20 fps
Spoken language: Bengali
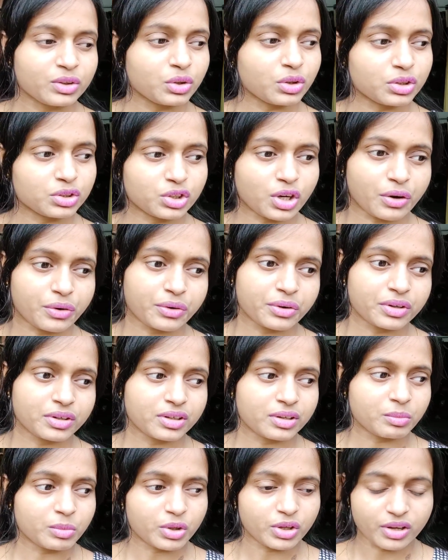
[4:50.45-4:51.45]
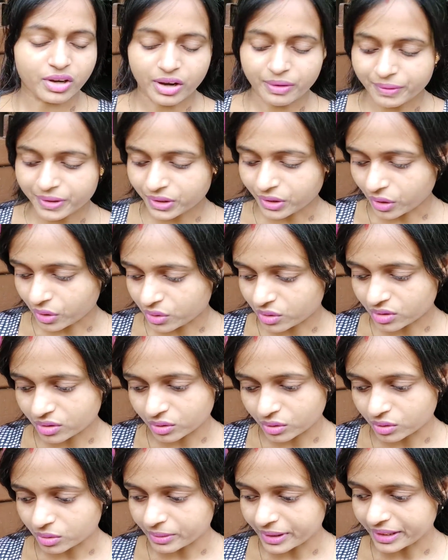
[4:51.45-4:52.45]
তো যখন মনে হবে তখন
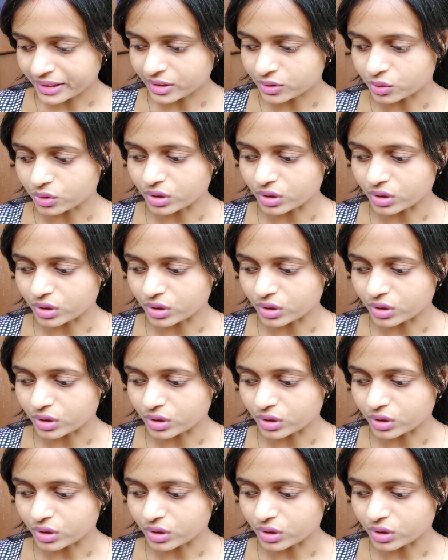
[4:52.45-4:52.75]
অন্য বাড়িতে